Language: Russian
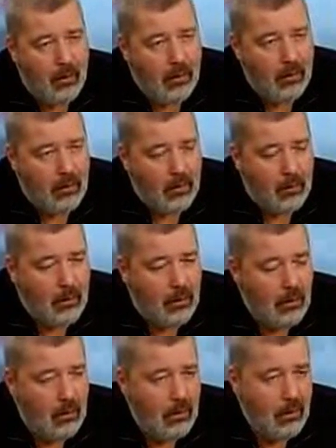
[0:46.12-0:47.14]
А,
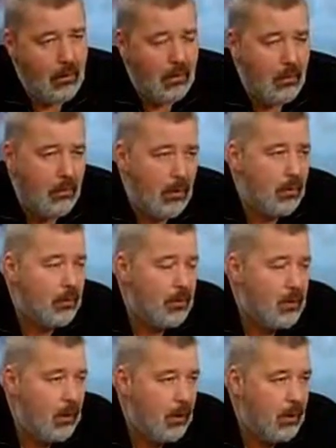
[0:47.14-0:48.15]
и большой
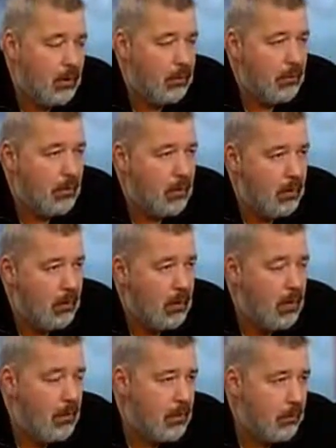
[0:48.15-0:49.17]
материал нашего
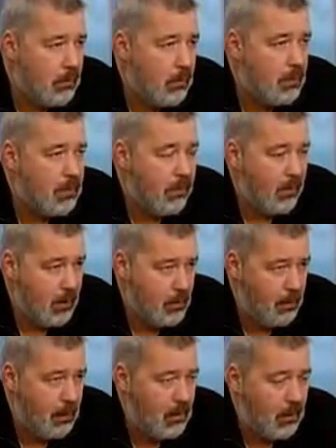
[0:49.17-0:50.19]
киевского собственного
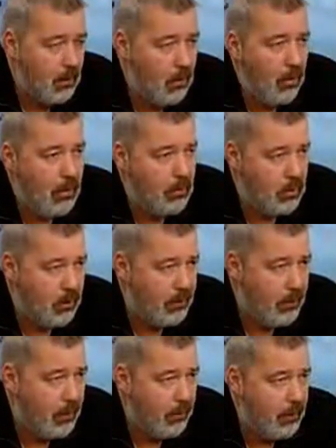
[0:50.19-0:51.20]
корреспондента Оли
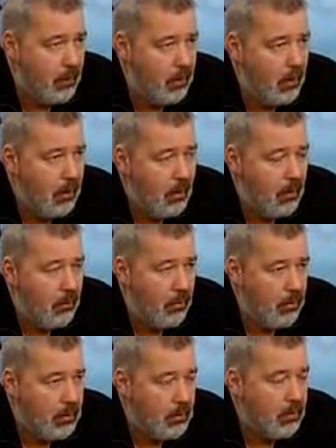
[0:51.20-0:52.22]
Мусафировой
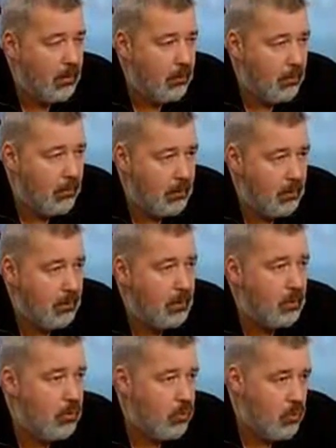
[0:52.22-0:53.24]
про самого Вадима
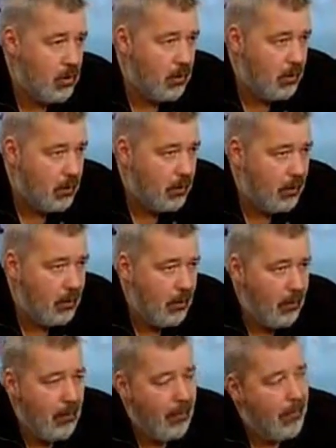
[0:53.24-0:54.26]
Титушка.
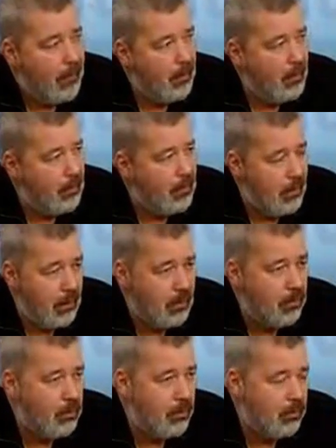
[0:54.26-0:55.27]

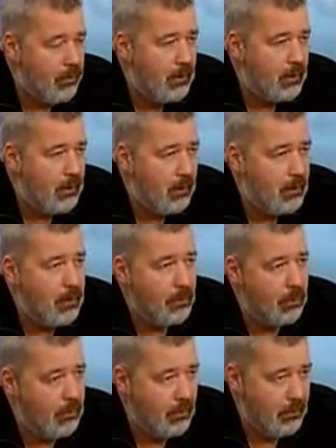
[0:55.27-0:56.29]
Откуда он взялся и к
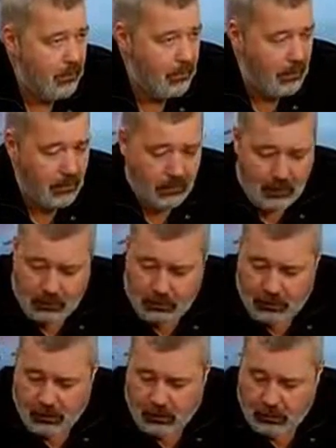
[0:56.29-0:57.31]
чему он в результате
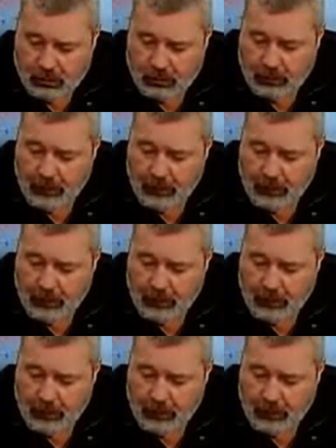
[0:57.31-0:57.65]
пришел.